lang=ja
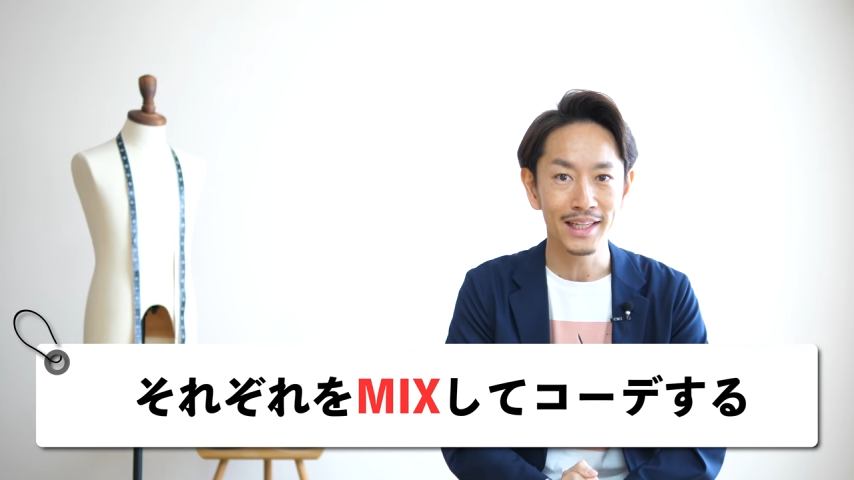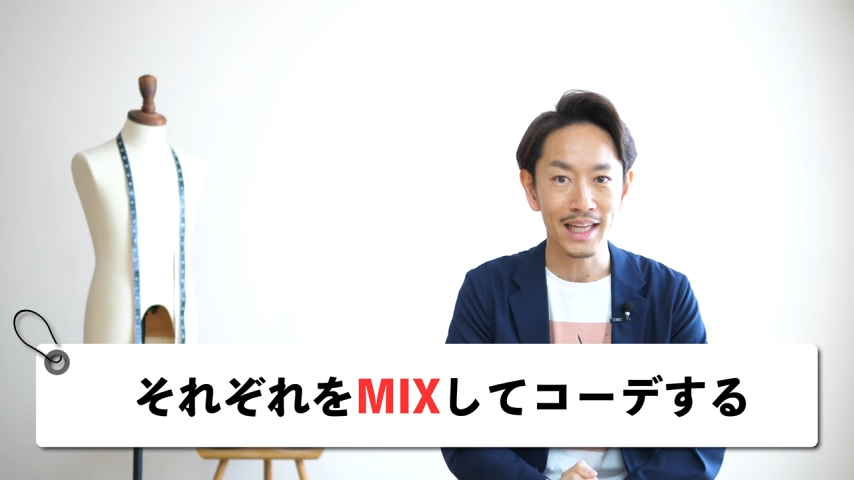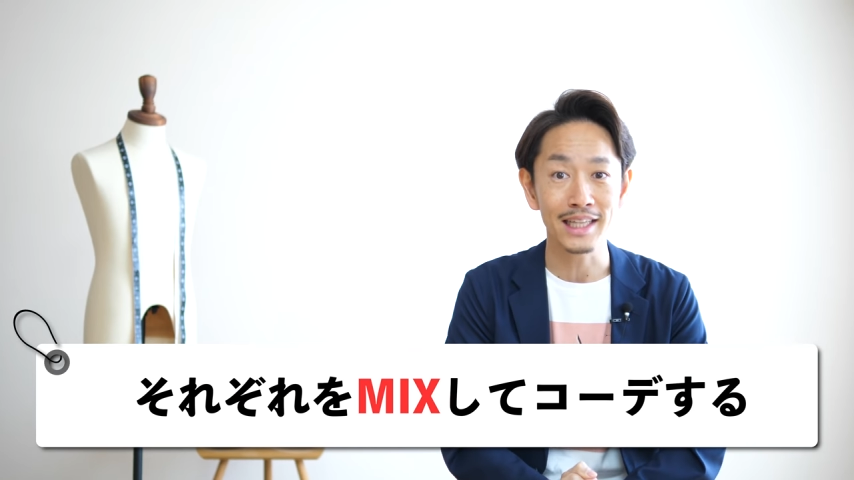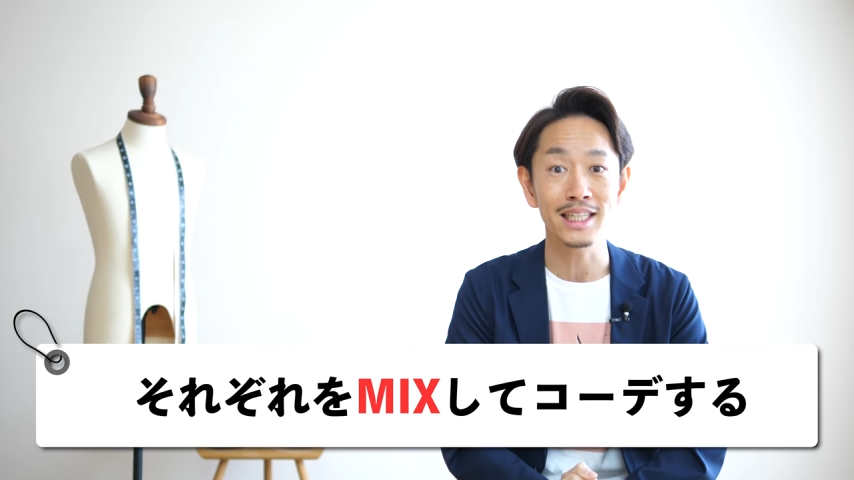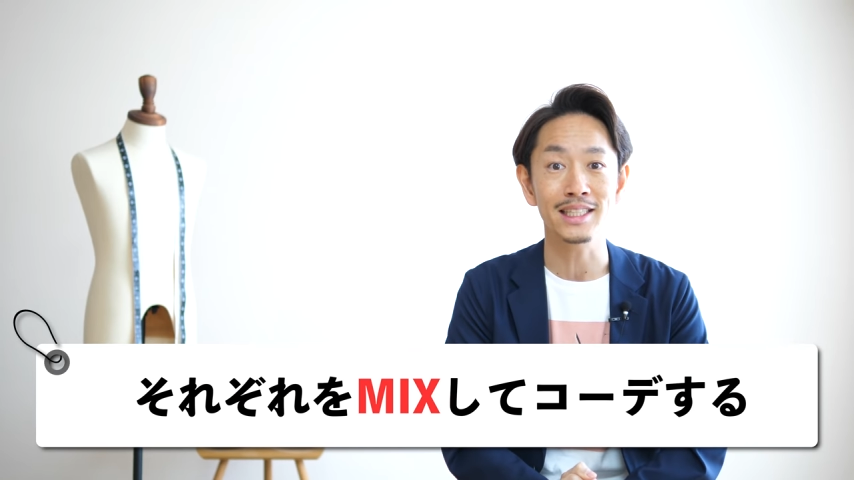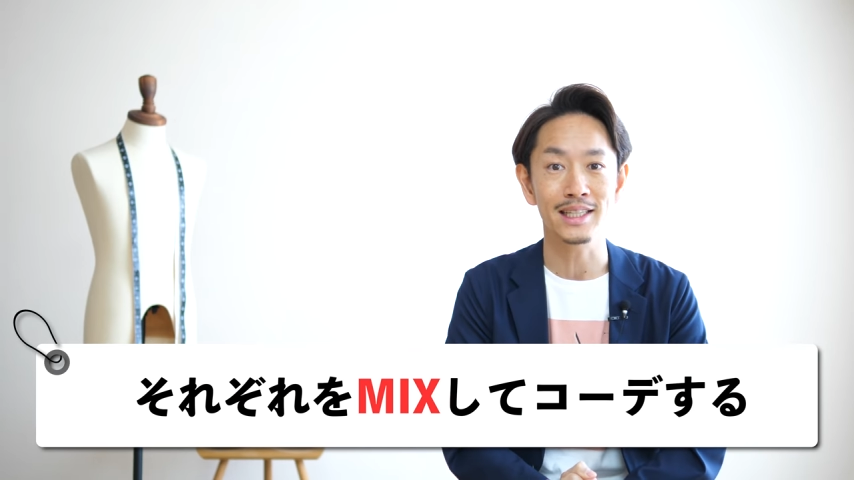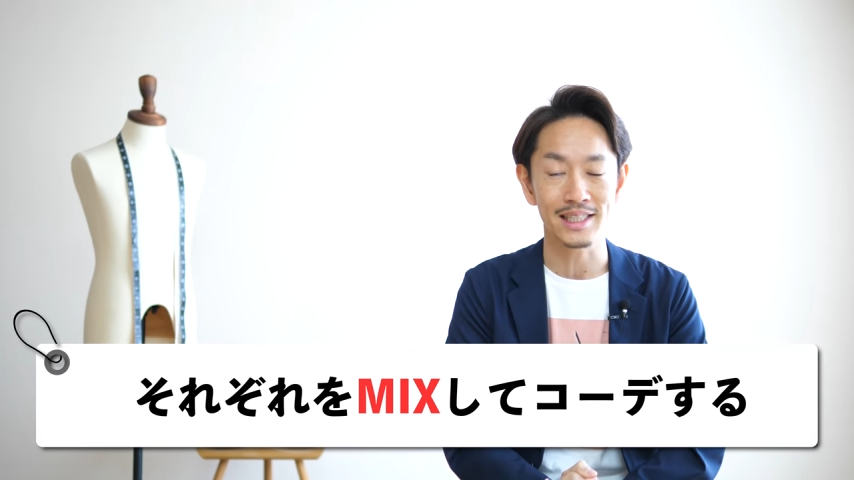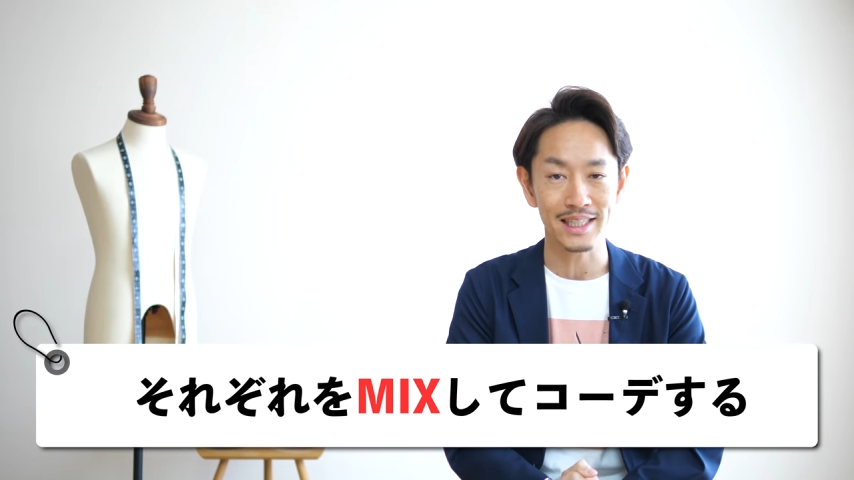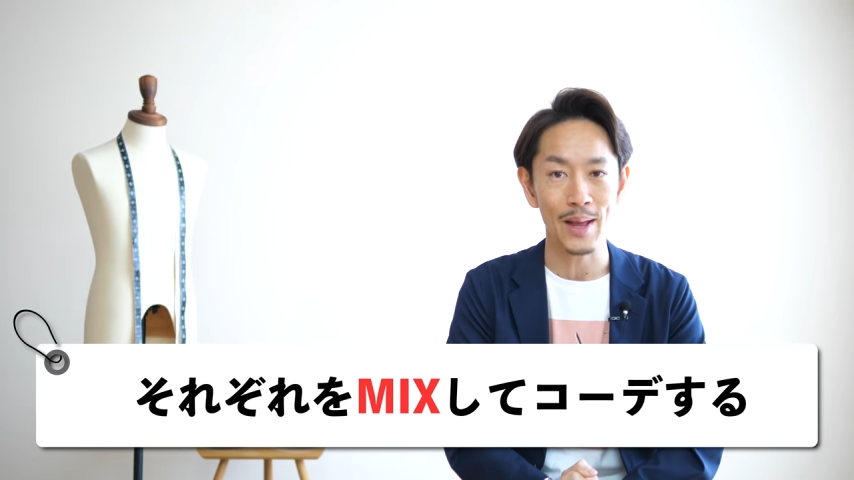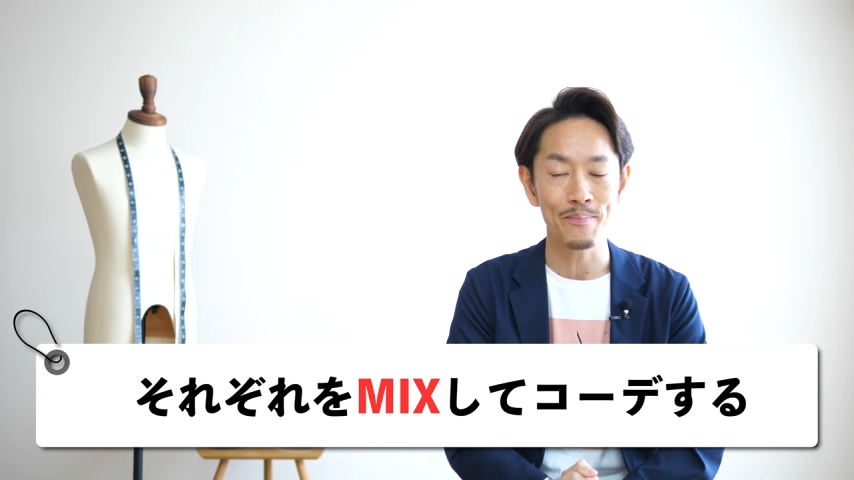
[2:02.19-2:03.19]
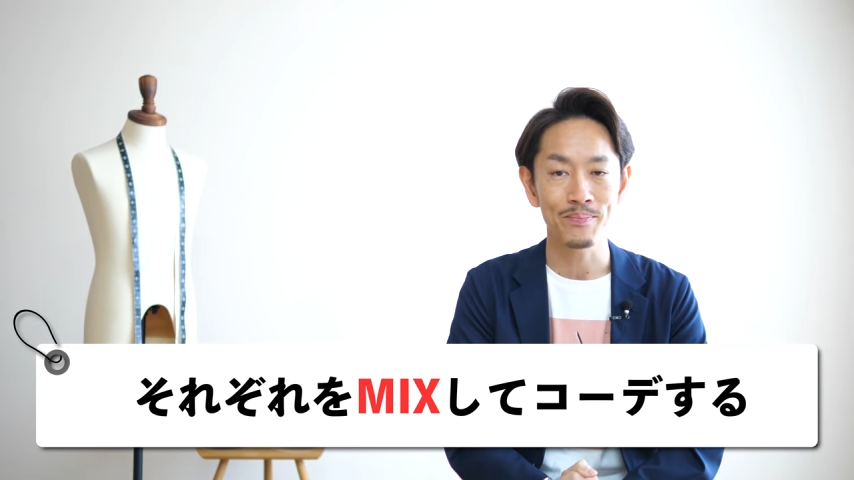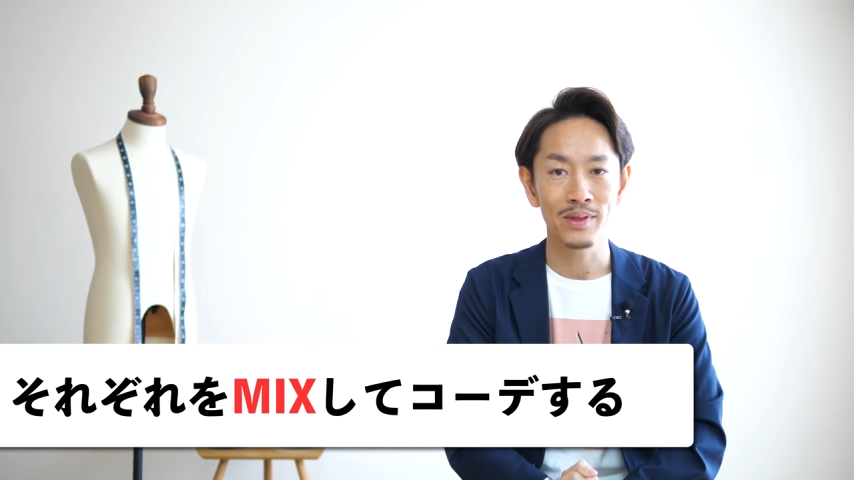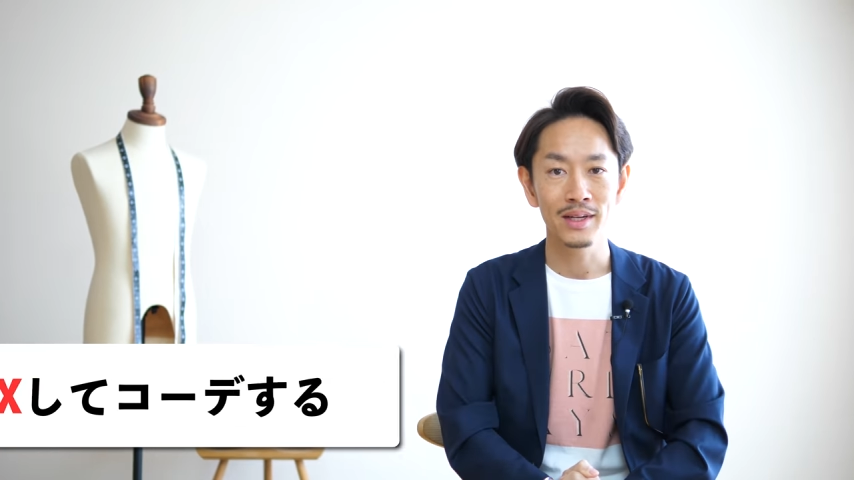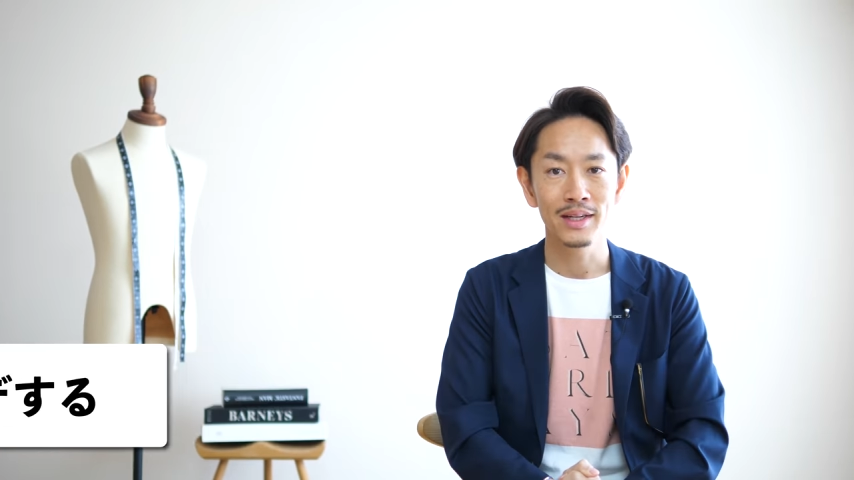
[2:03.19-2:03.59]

大切なんですね